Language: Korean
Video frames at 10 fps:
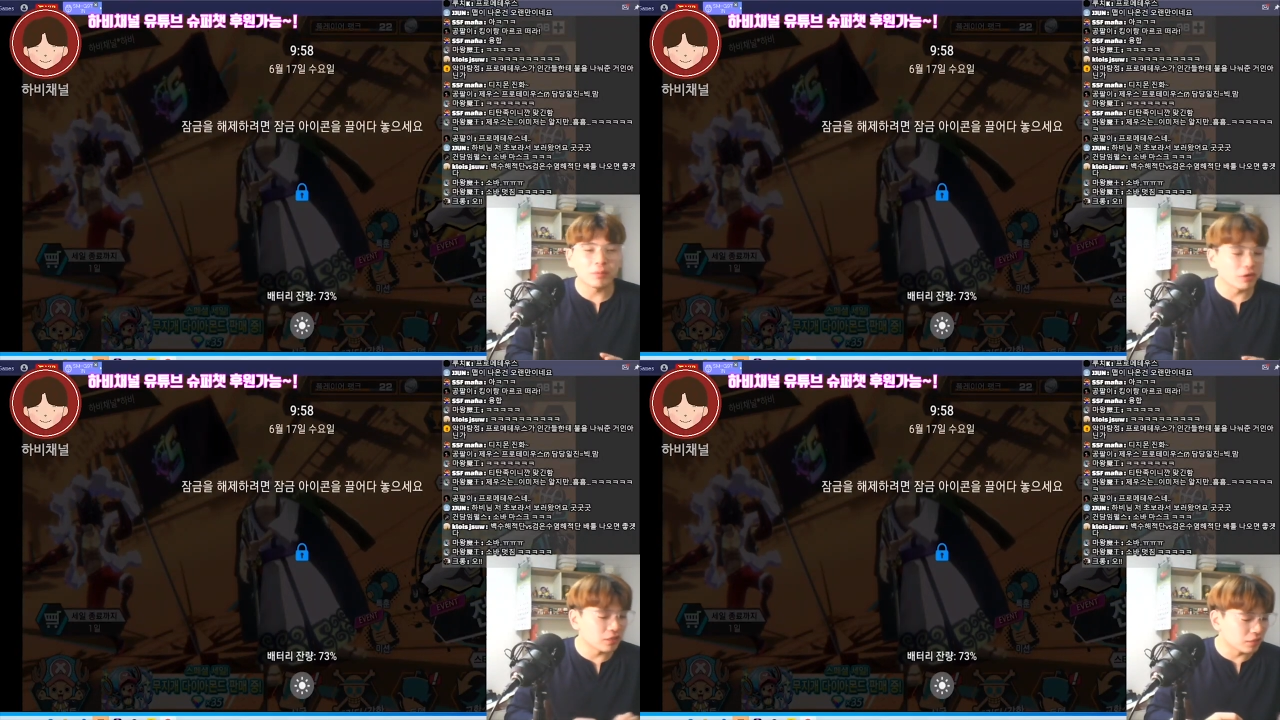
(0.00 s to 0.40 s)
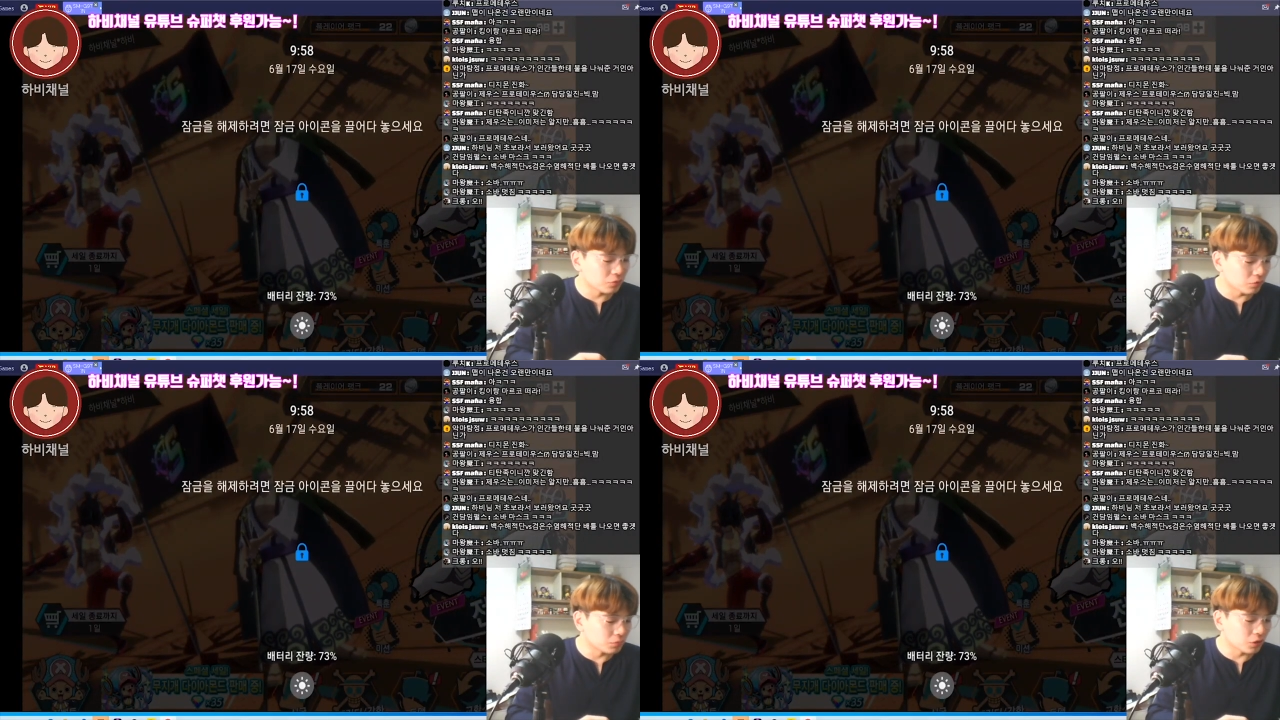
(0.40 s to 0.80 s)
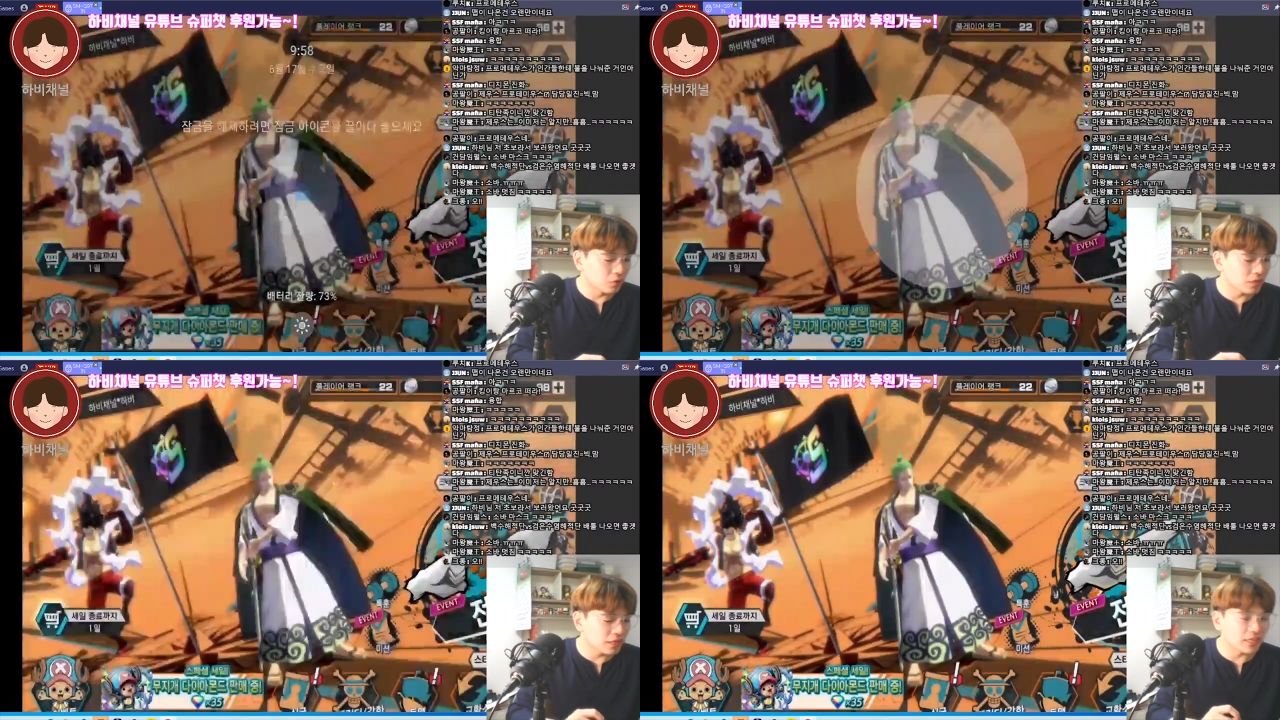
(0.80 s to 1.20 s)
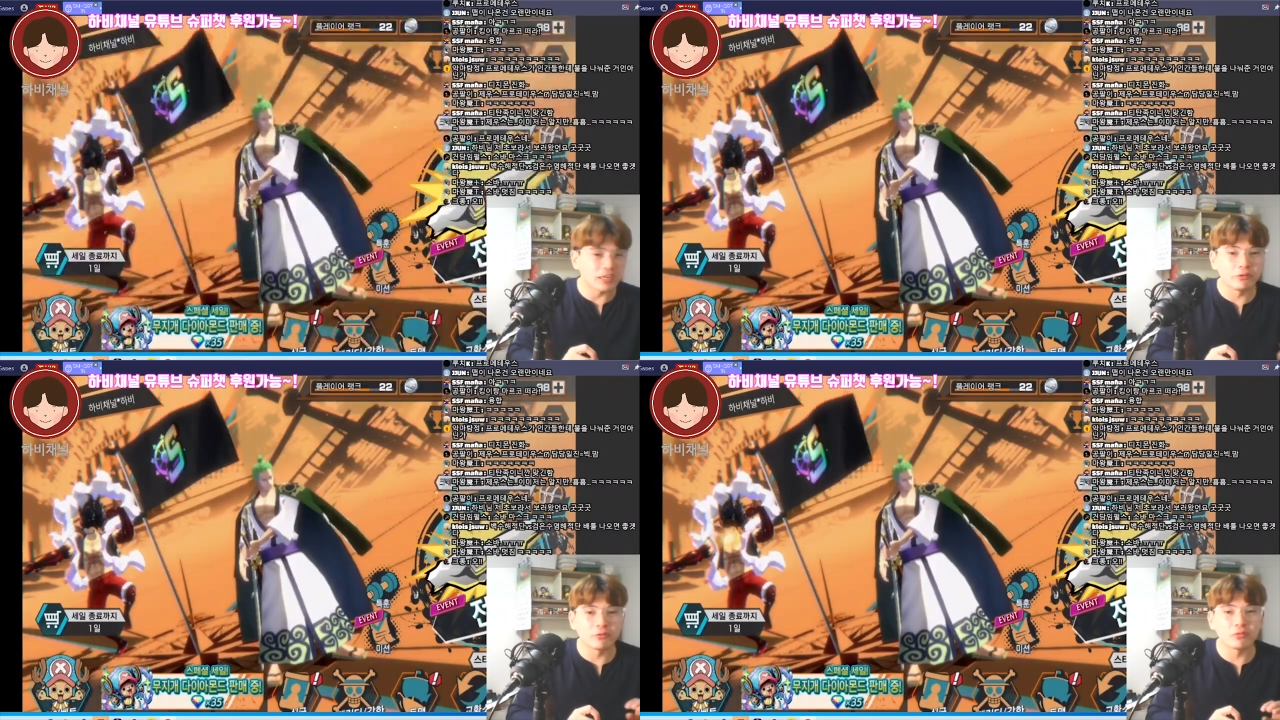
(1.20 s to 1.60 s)
편은 조금 정리된
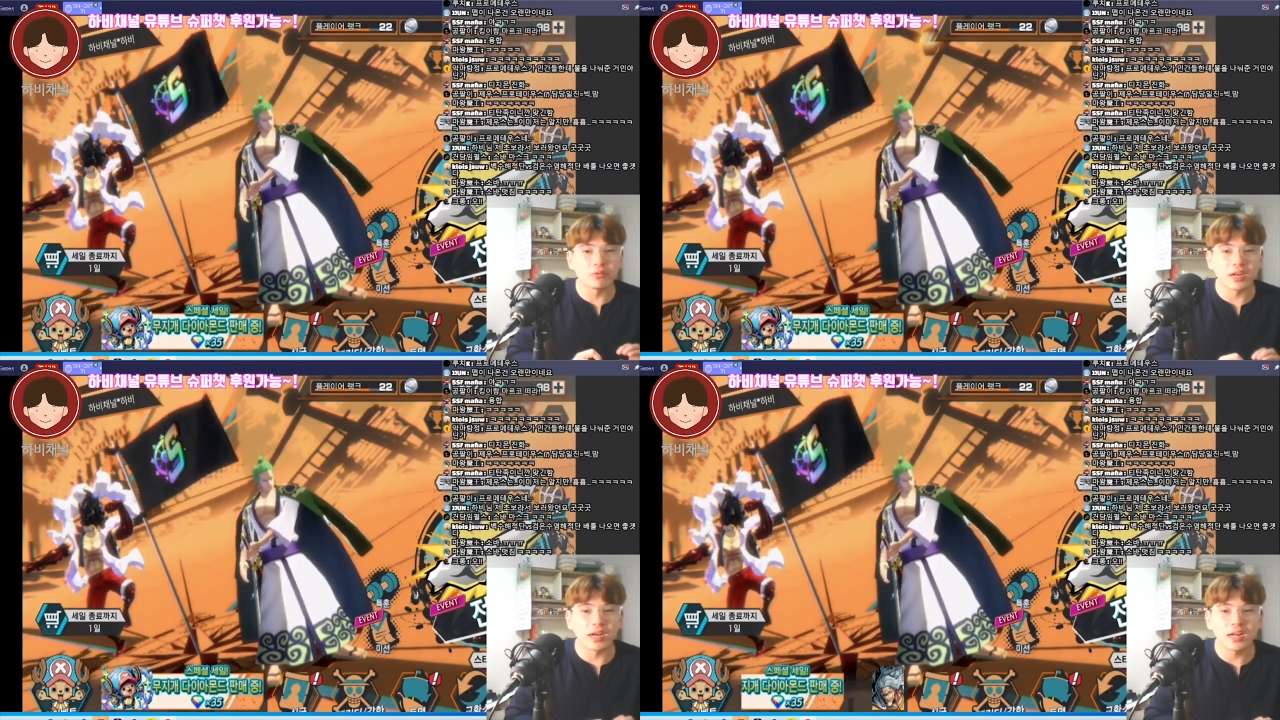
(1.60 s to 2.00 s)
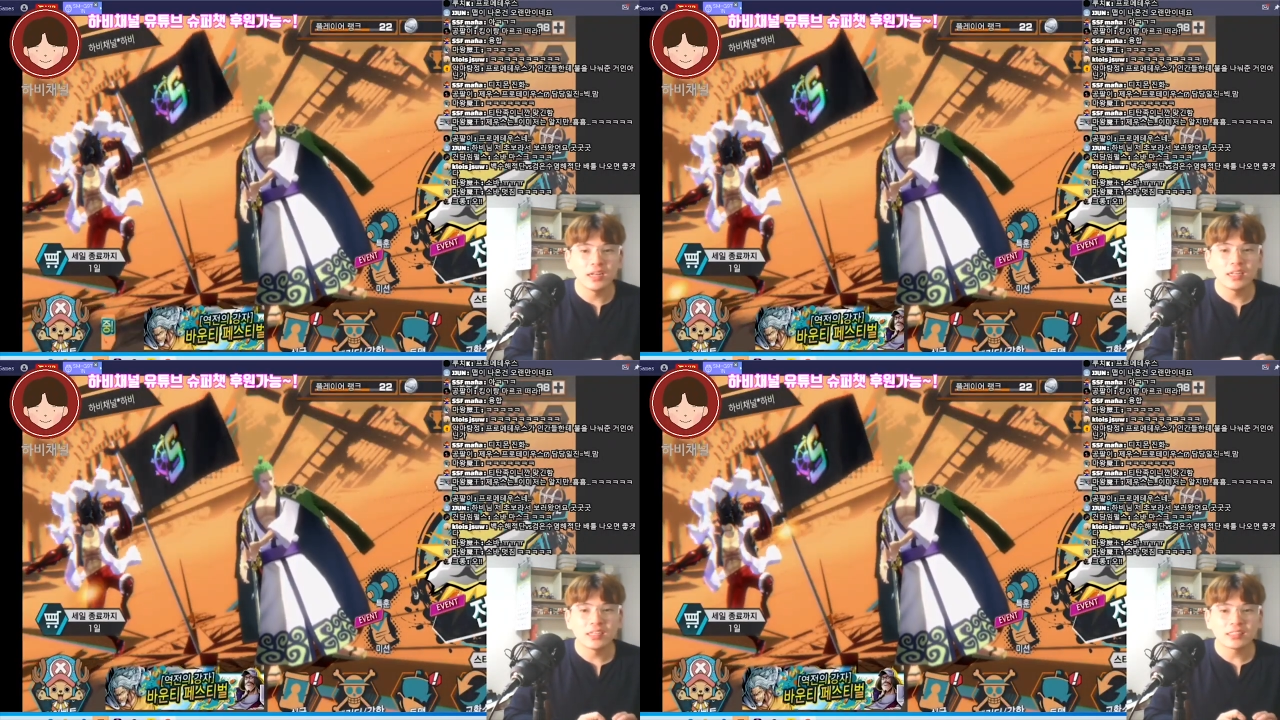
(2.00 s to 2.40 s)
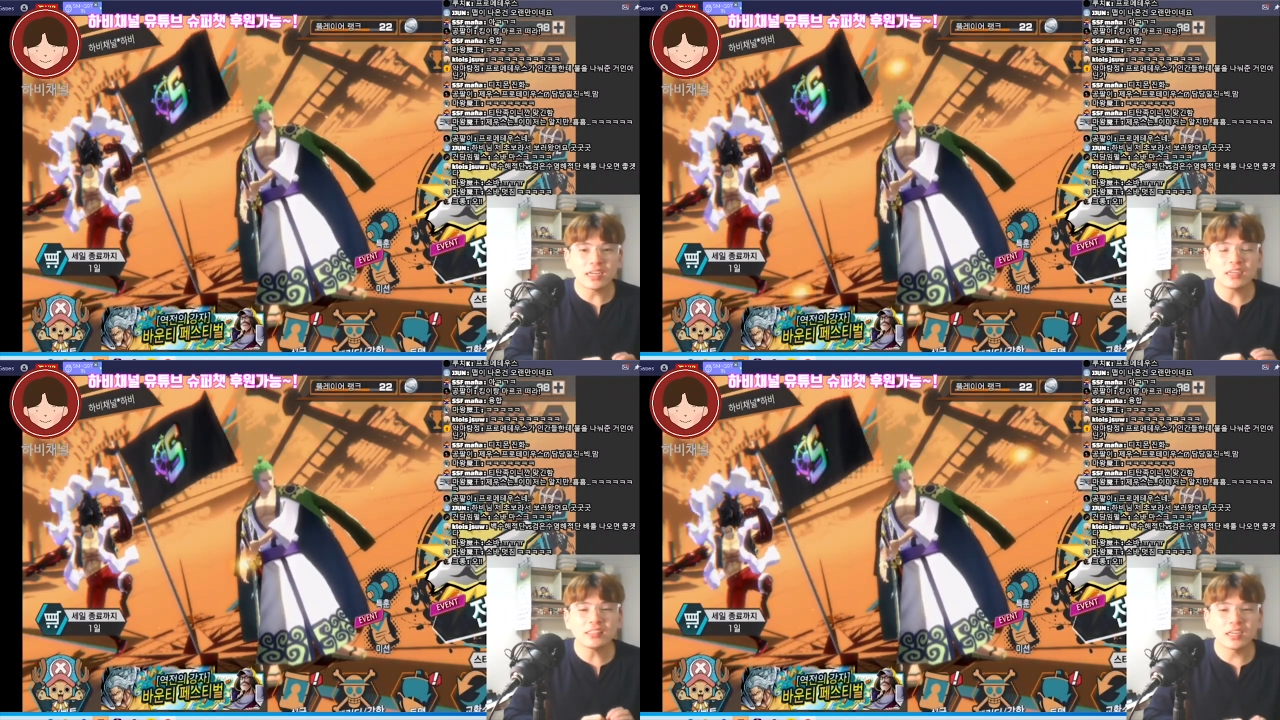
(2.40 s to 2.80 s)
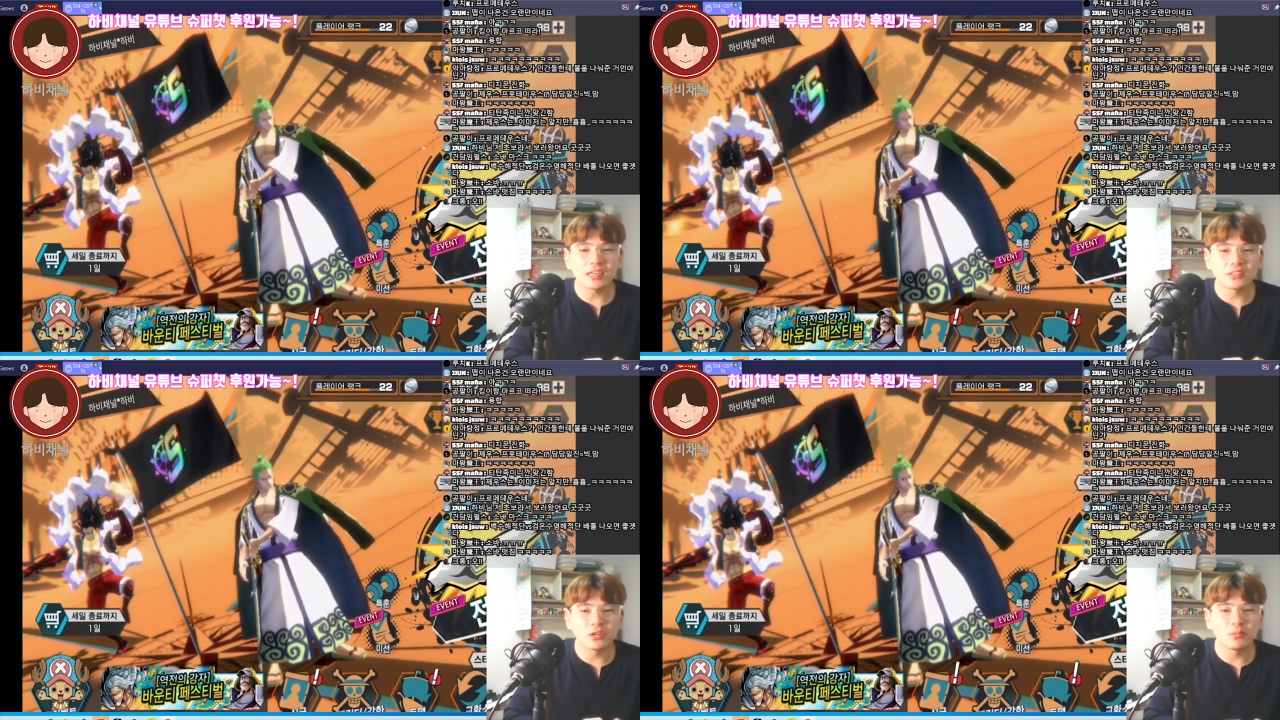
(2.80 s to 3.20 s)
내용으로 우리가
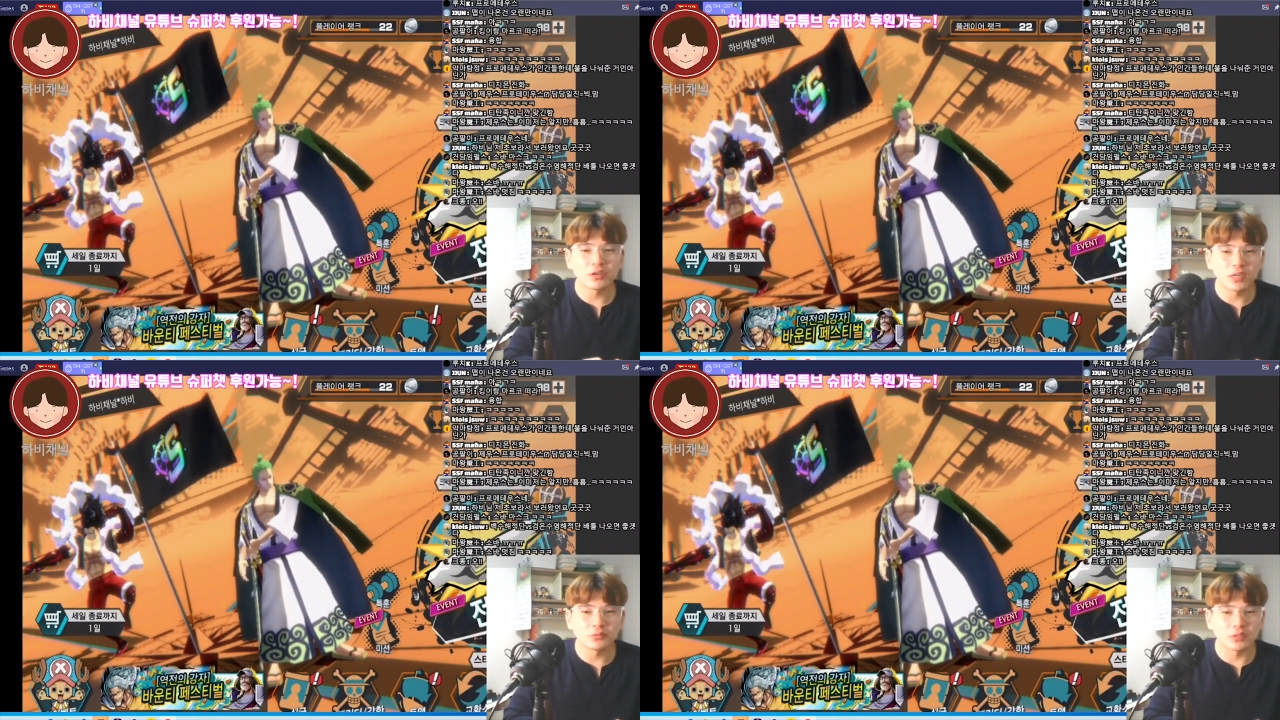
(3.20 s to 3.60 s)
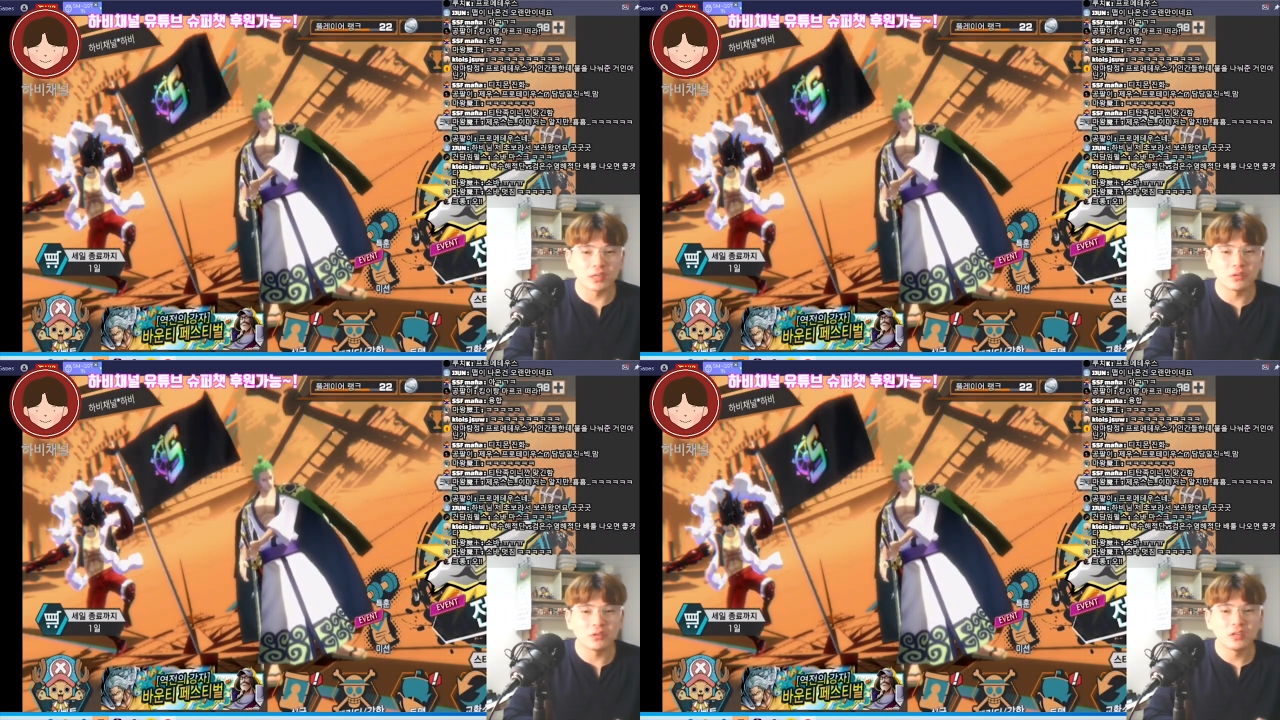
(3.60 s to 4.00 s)
차근차근 설명을 해주자고.